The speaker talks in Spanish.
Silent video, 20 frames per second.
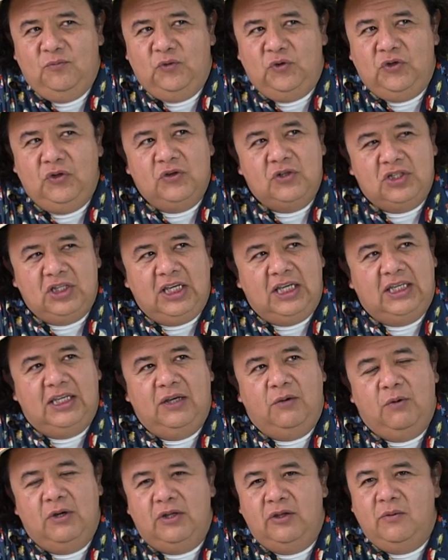yo sé
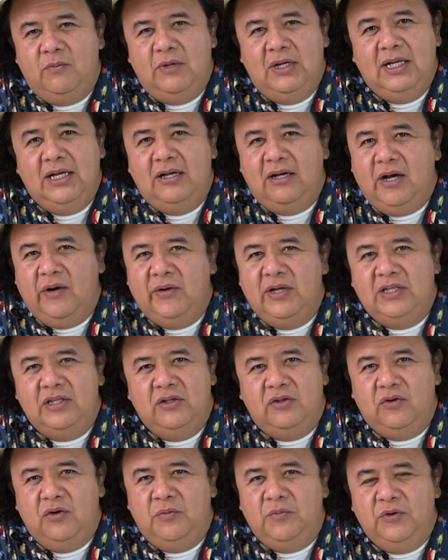que cuando muera, ahora
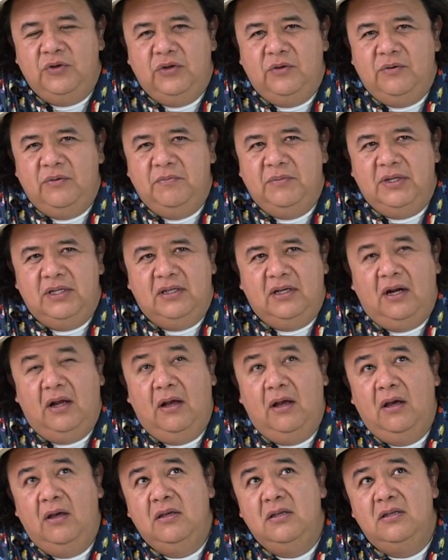sí todo el mundo va a empezar,
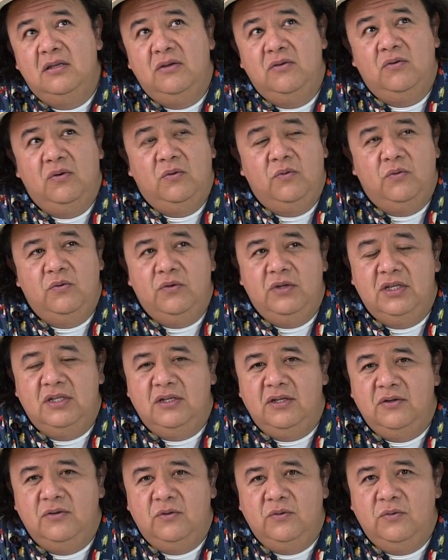ay, señor Woody,
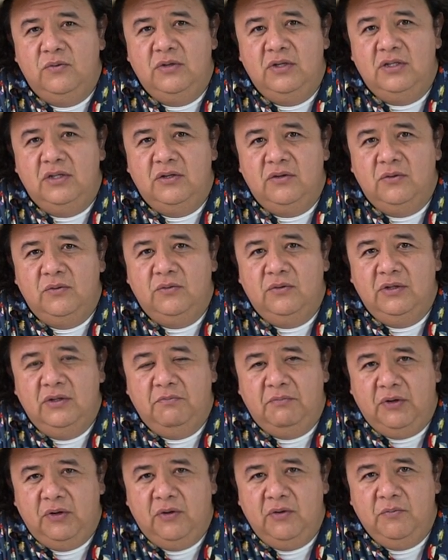señor Woody, señor Woody.
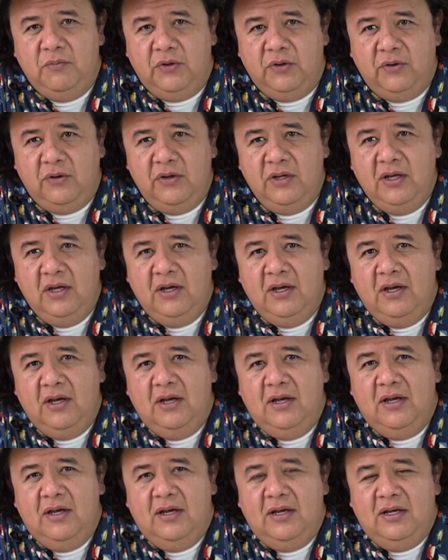Pero hoy por hoy,
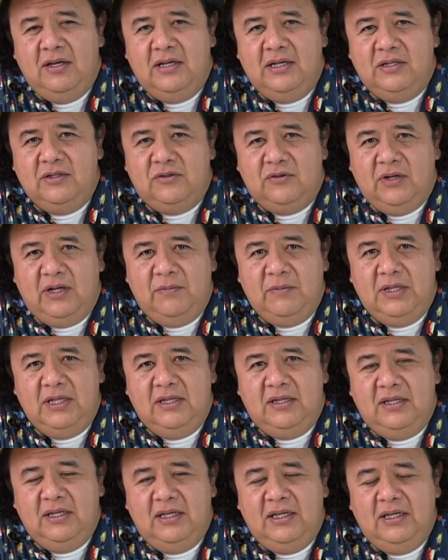
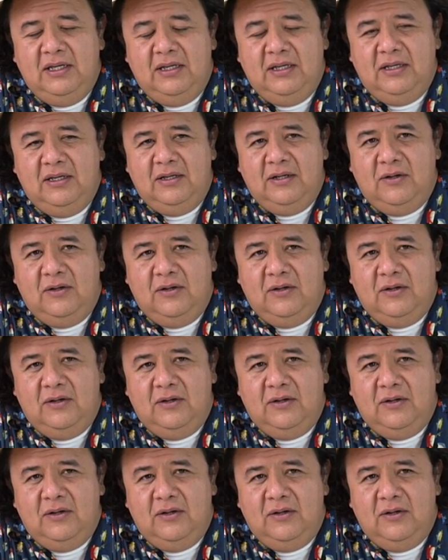solamente